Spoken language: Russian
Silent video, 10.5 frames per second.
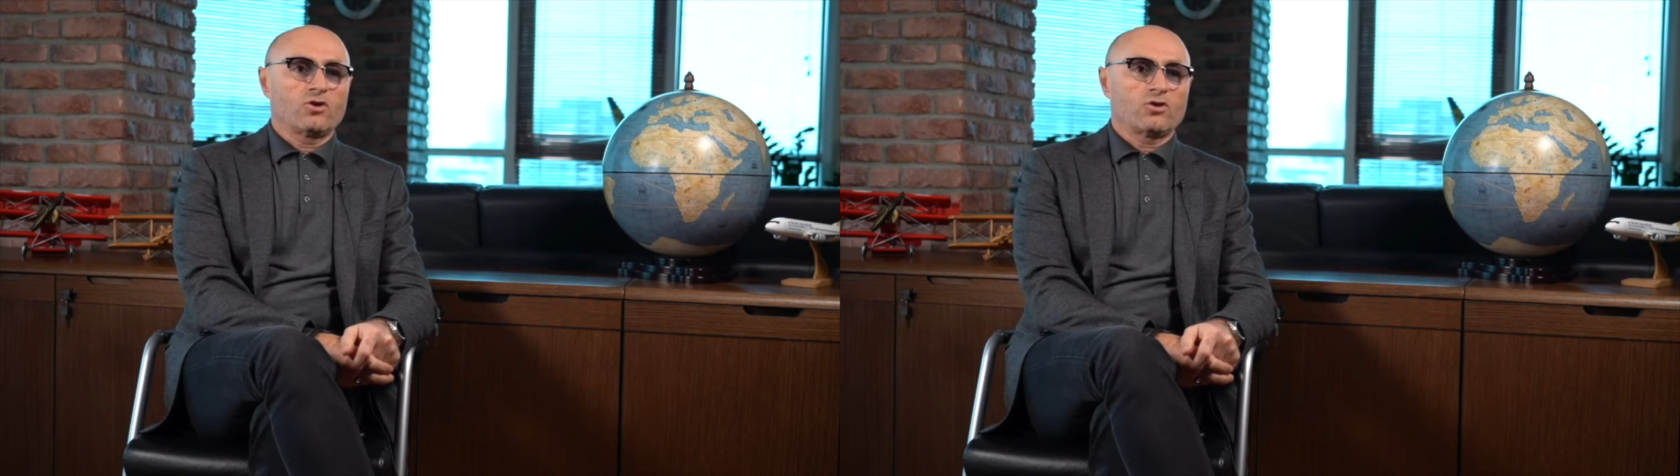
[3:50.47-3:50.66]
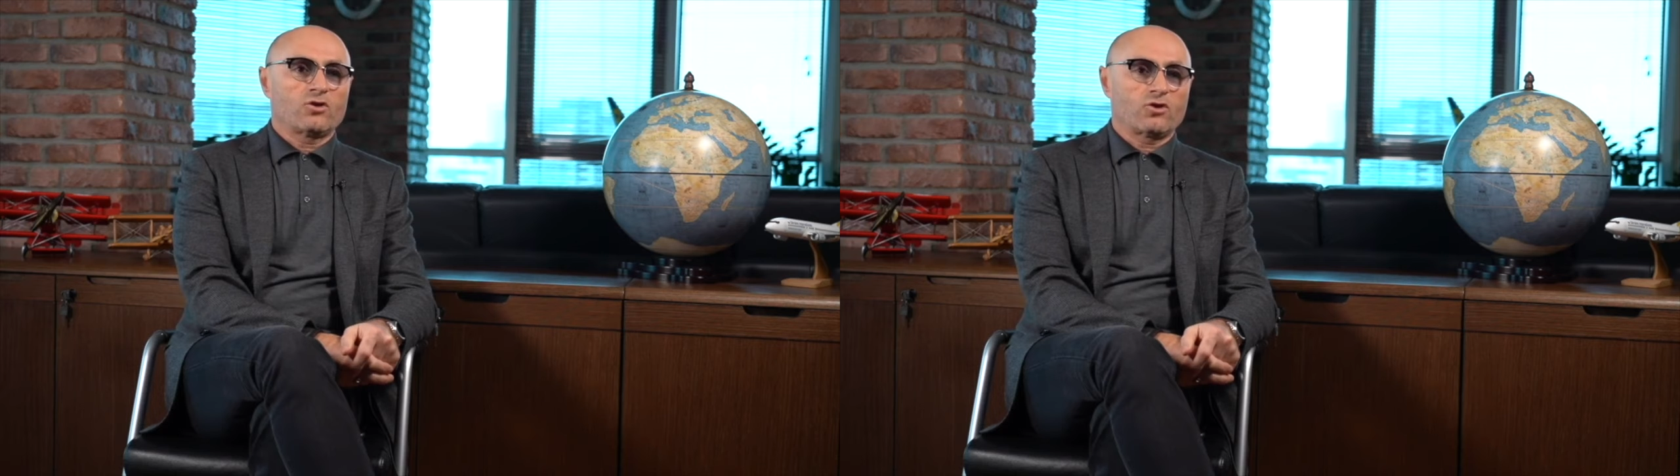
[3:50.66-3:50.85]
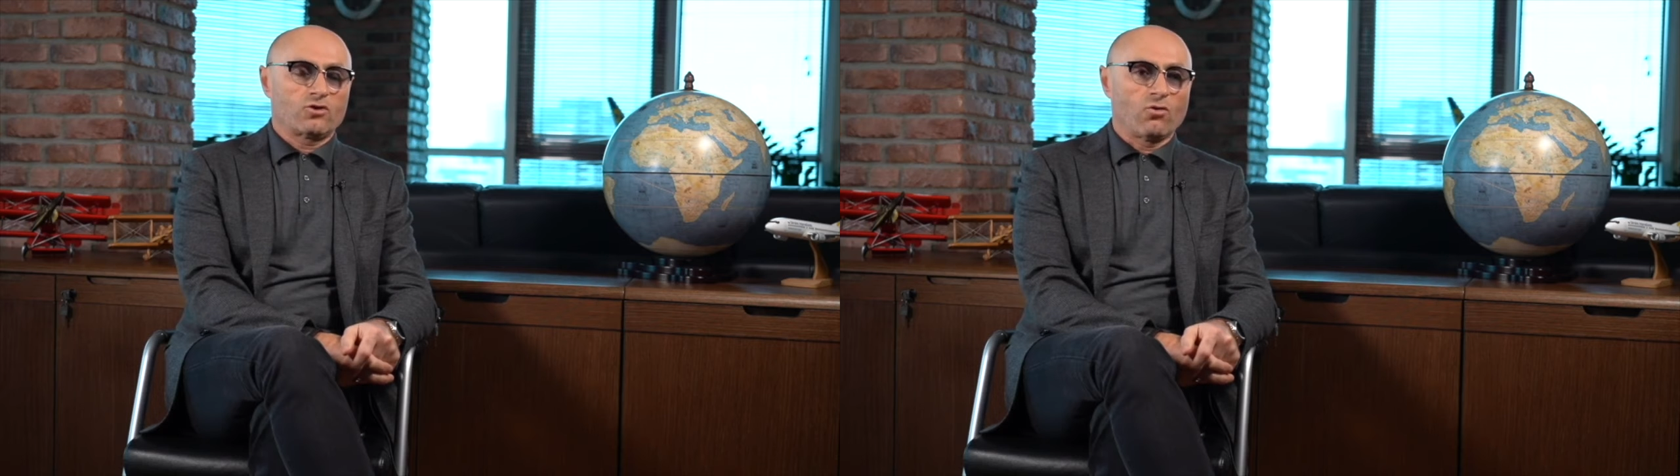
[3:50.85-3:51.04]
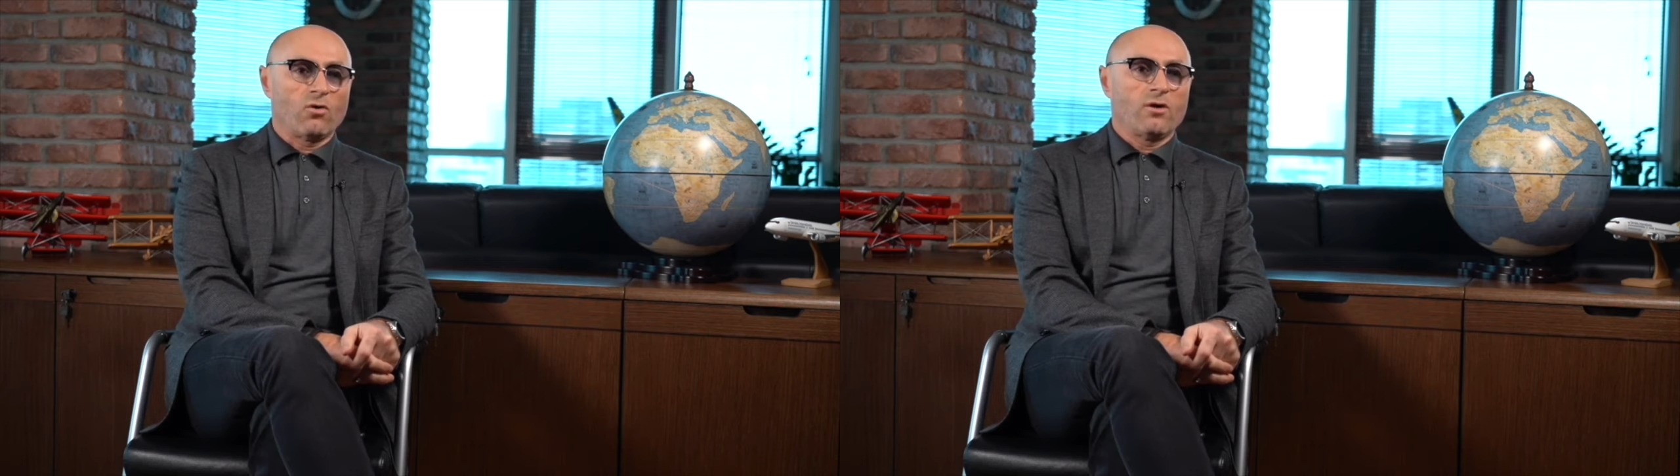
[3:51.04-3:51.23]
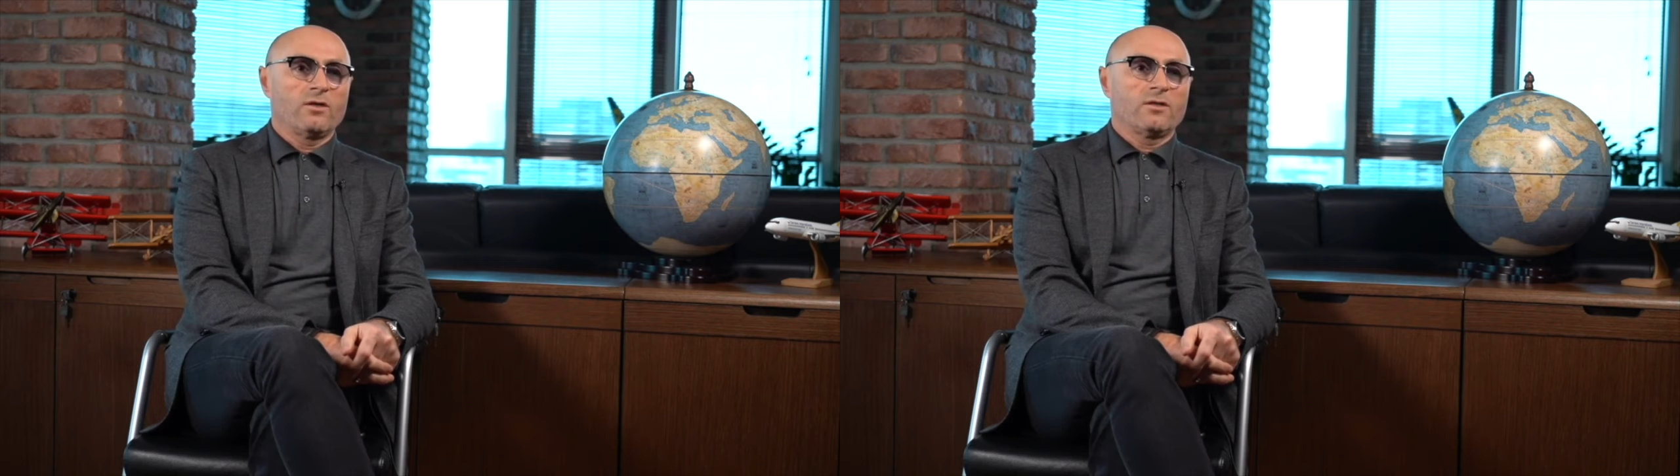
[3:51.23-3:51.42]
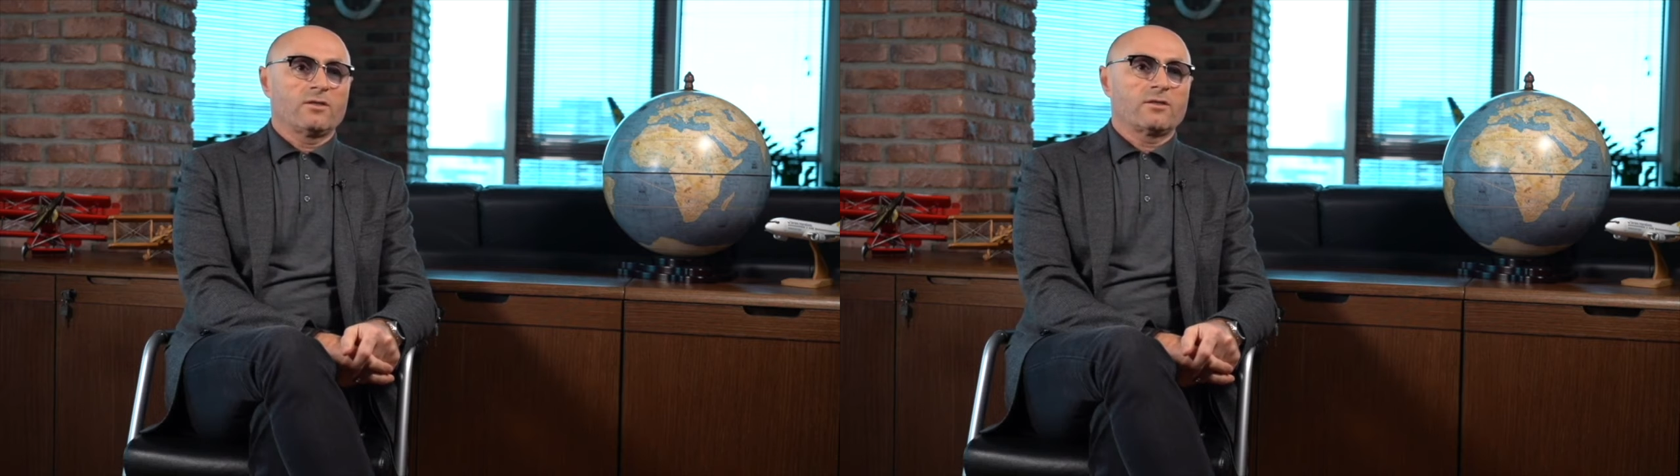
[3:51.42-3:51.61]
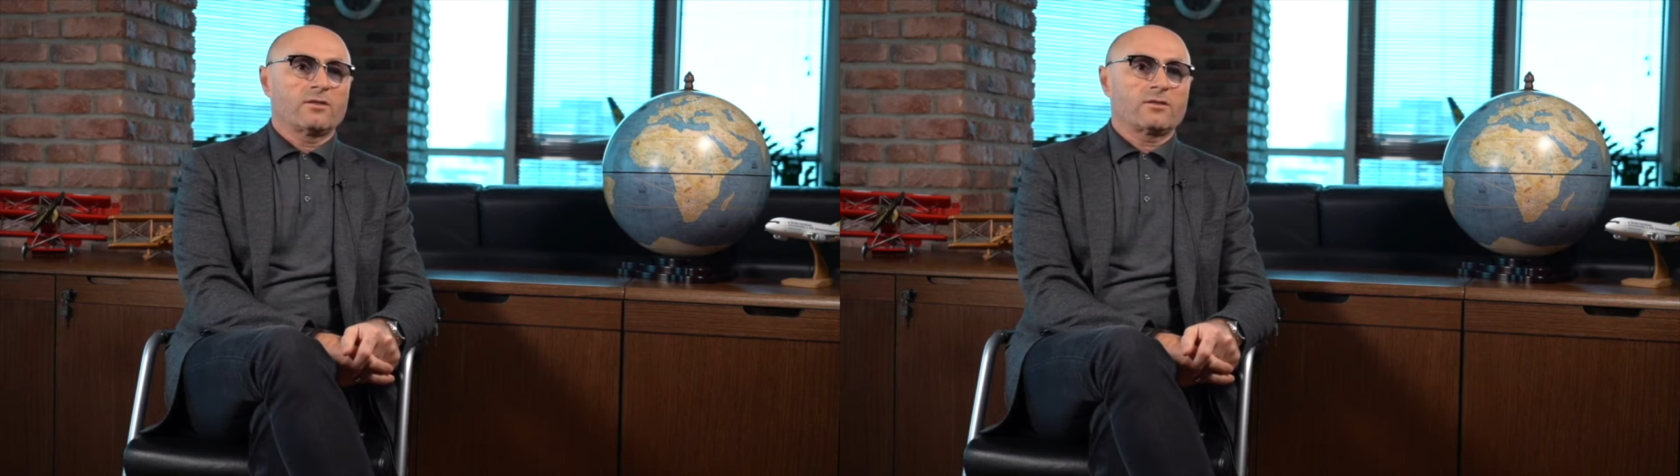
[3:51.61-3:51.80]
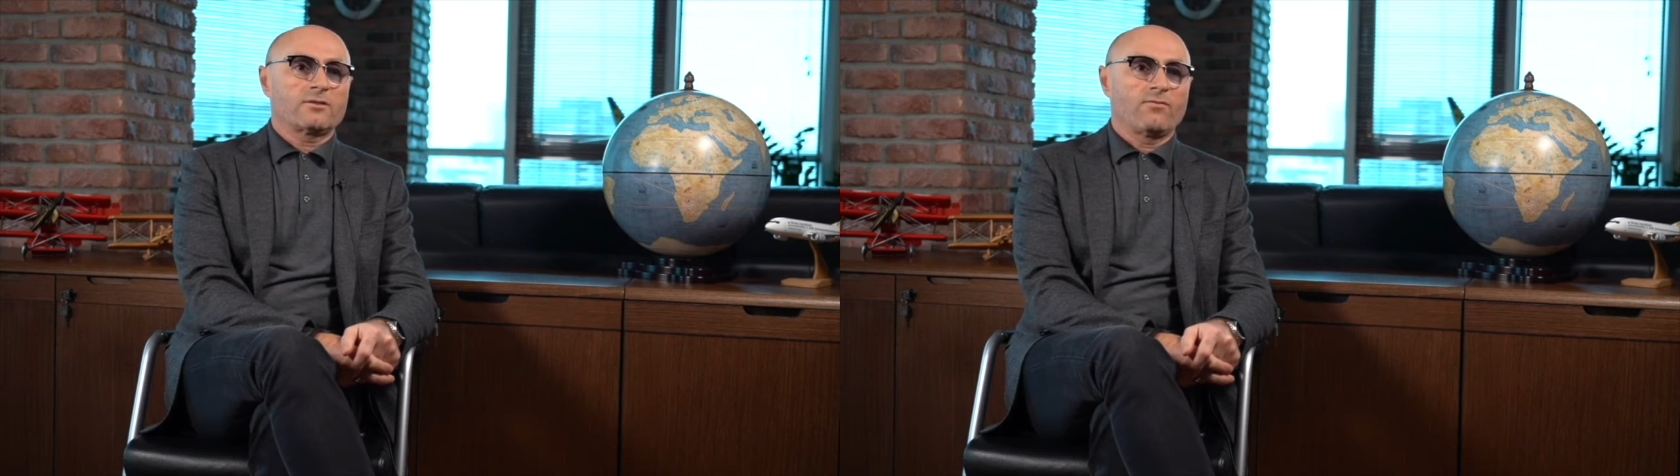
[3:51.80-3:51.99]
что
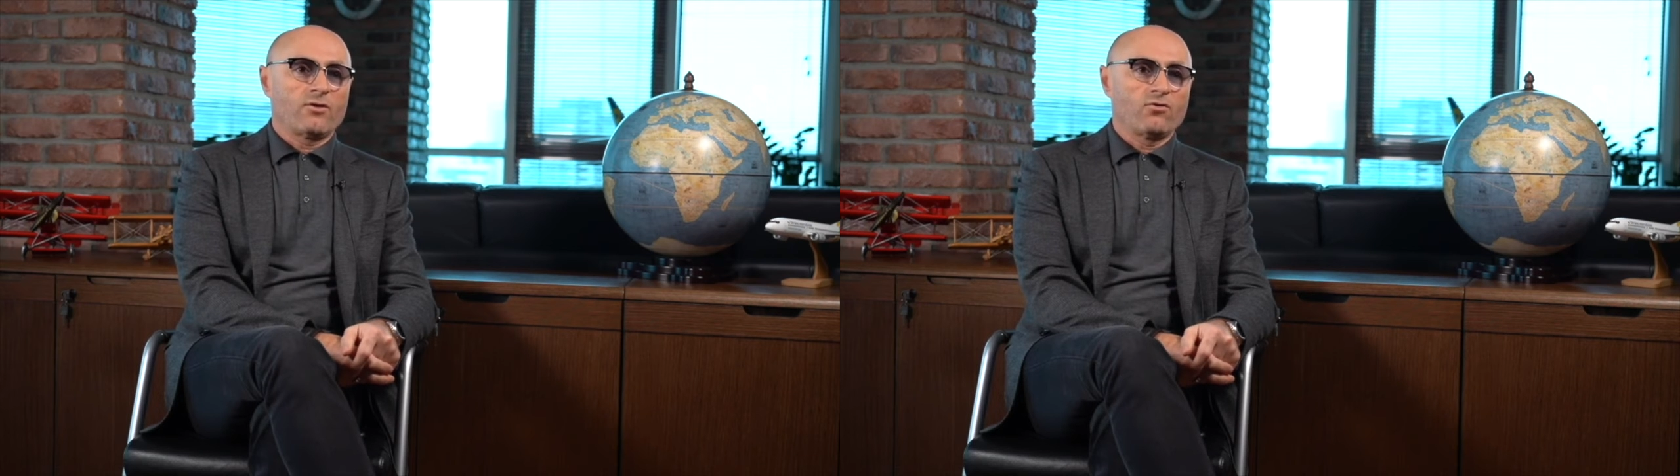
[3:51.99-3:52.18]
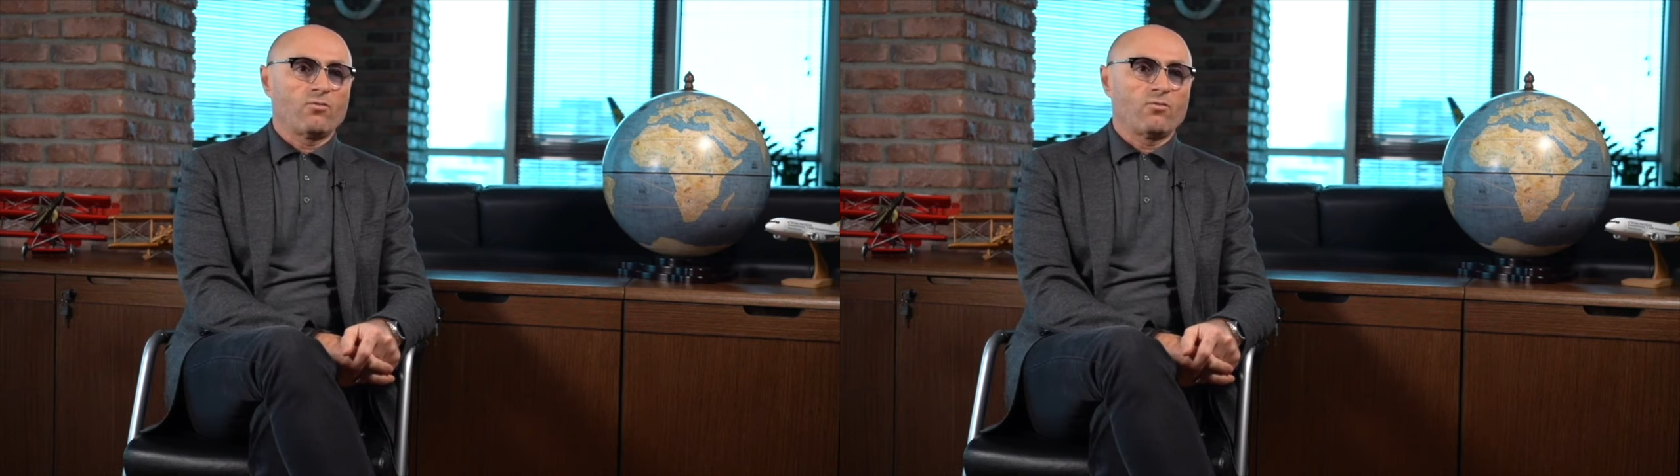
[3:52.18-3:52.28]
свою